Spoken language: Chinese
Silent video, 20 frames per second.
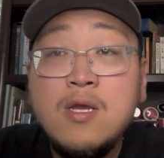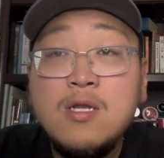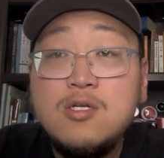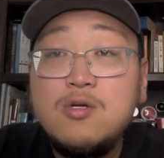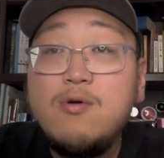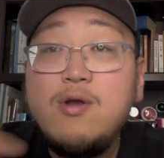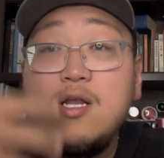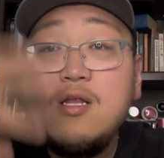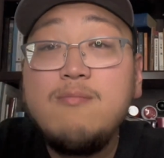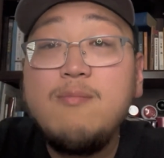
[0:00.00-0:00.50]

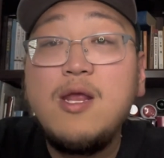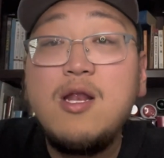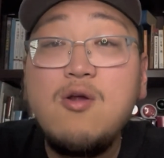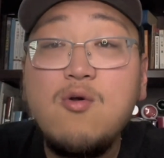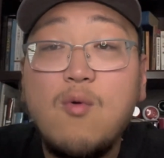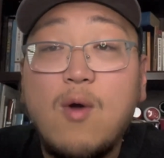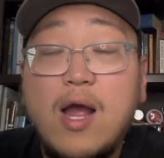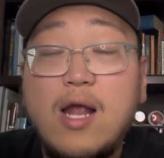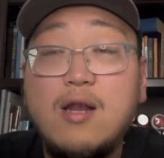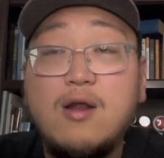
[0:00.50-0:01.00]
周围没人
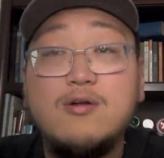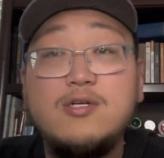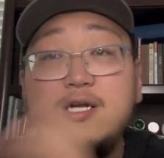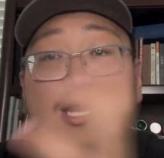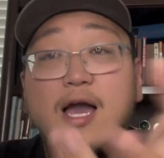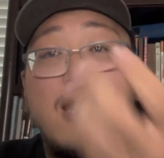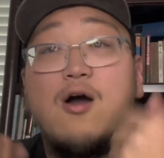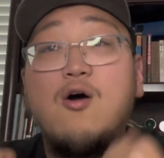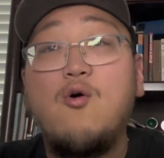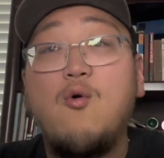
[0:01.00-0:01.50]
管，然后这
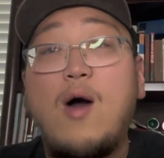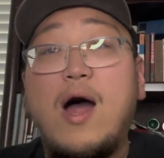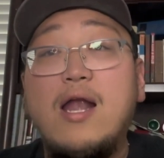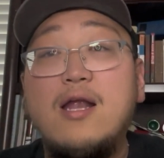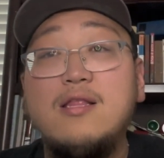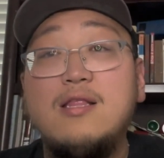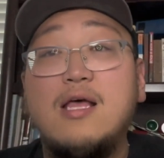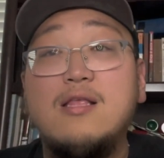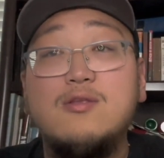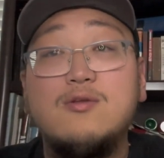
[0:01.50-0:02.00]
两个华
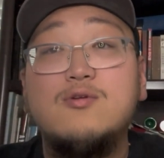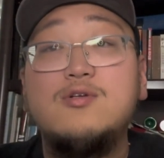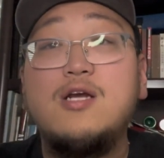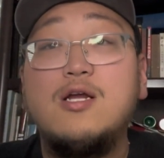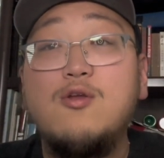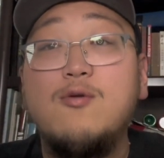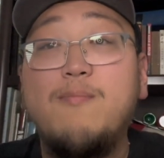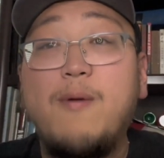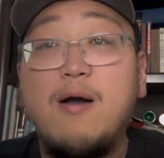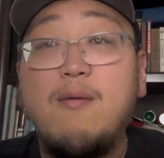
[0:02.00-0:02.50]
人男子就
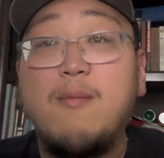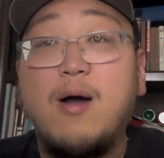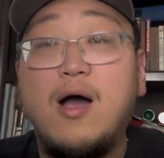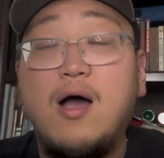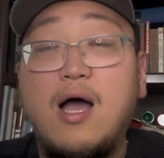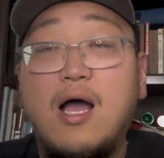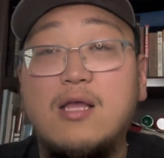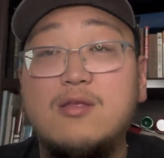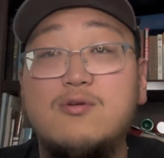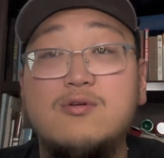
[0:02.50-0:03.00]
上去帮
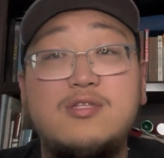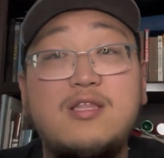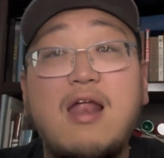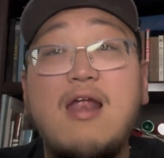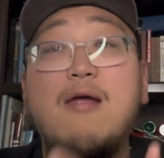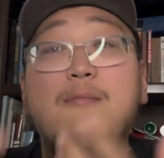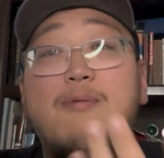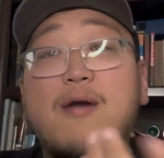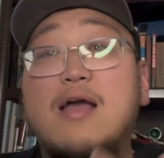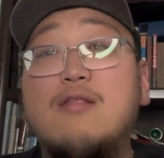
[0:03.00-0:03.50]
忙啊，就但
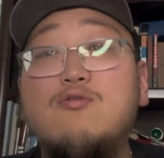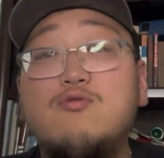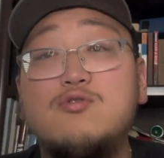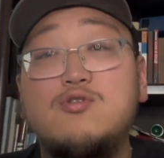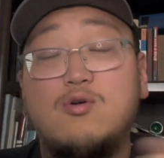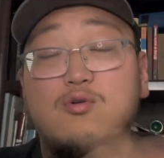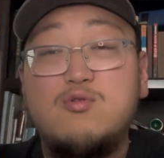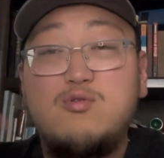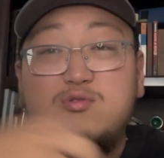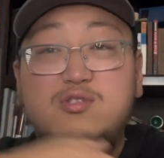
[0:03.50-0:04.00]
也不敢动
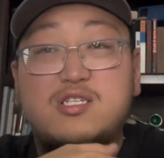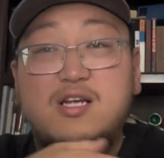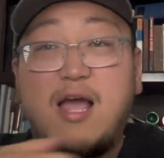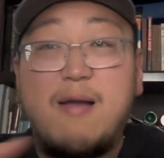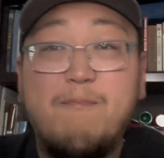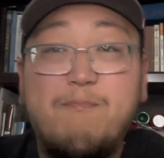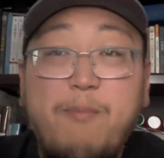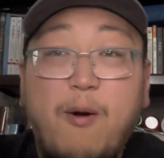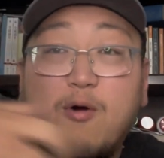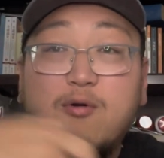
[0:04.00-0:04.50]
手，就只
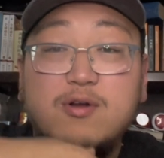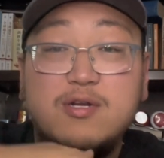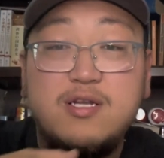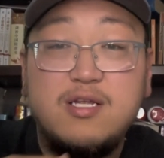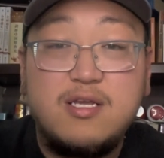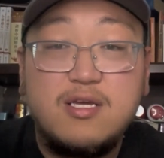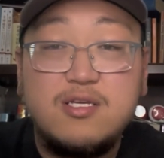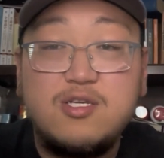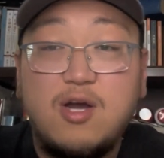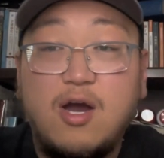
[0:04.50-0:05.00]
敢抱着这
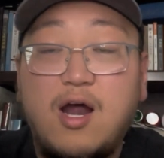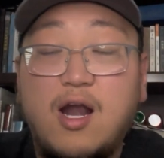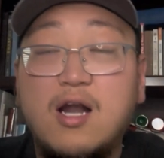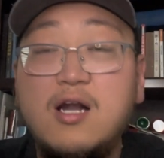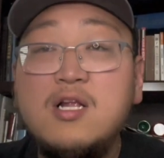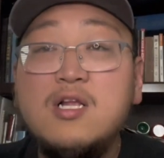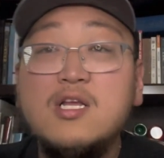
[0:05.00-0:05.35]
几个小孩。